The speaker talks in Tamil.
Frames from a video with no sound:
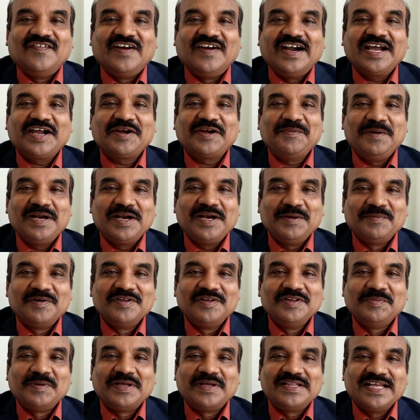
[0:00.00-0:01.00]
வழக்கமாக நம்ம
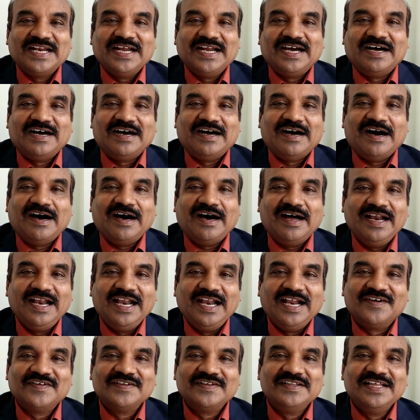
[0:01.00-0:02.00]
வந்து பார்த்திங்கன்னா
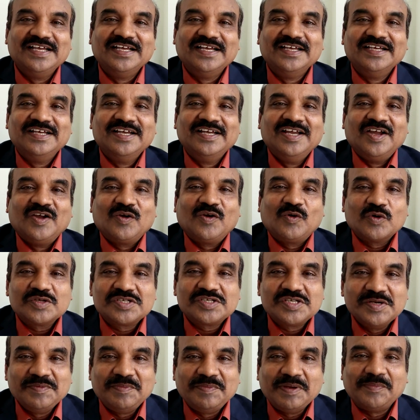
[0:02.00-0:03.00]
ஹாலில் வந்து
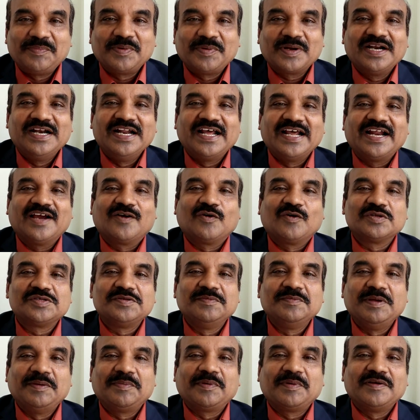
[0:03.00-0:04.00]
கொஸ்டின் பேப்பர் நிறையா
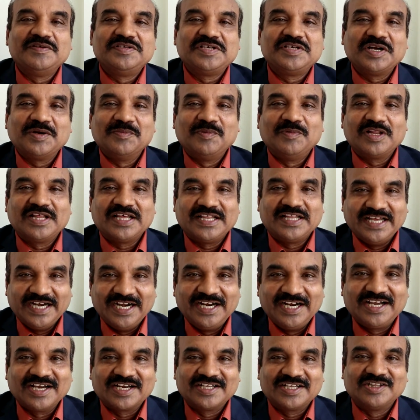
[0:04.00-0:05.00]
கொஸ்டின் பேப்பர் வச்சுருக்கும் போது அதை
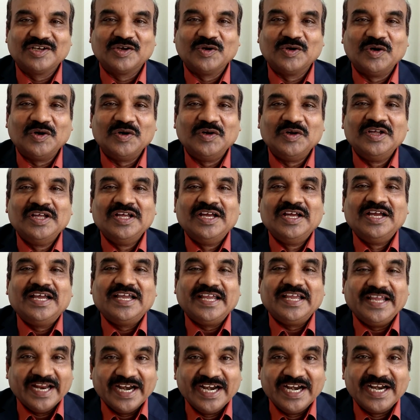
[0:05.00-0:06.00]
எடுக்கிறதுக்கோ
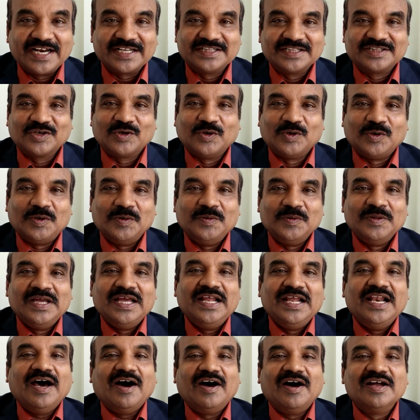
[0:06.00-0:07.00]
என்றத்துக்கோ
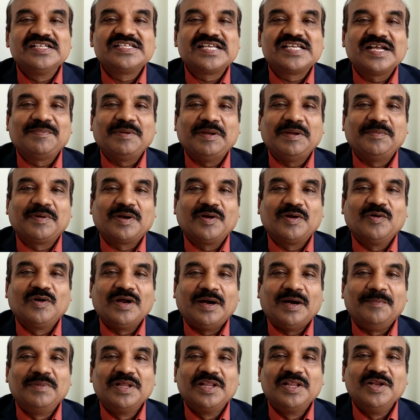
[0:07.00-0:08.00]
இல்லை ஆன்சர் பேப்பரை
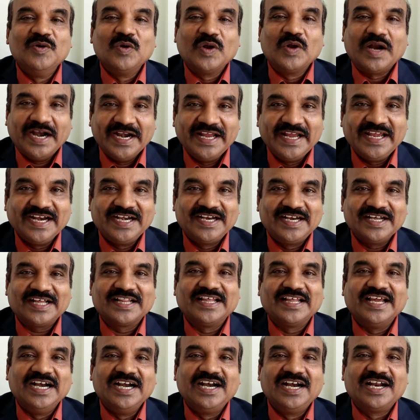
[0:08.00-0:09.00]
ஒரு ஐம்பது நூறு அடிக்கிட்டு
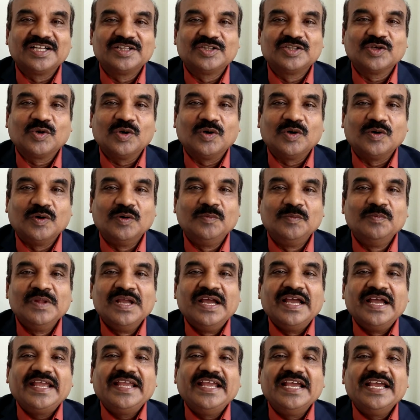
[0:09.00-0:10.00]
அதை என்றத்துக்கோ
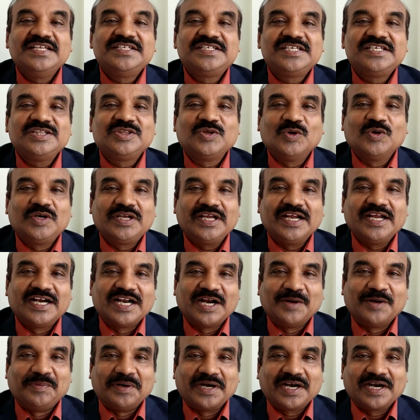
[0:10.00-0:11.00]
எச்சு தொட்டு
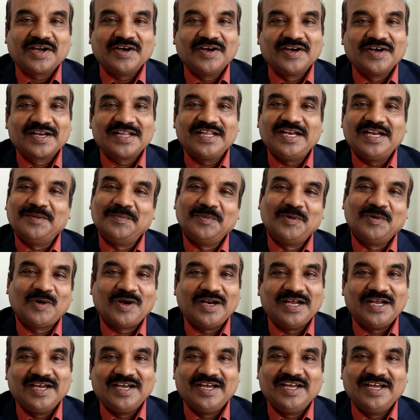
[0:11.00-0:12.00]
என்ற பழக்கங்கிறது நம்ம
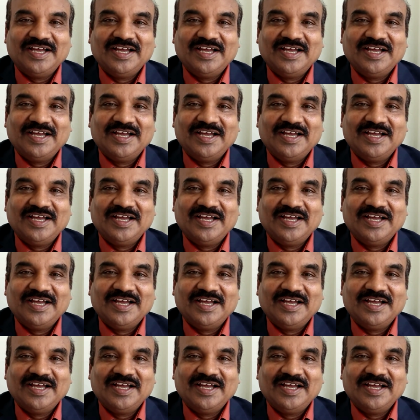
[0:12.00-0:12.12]
ஊரில்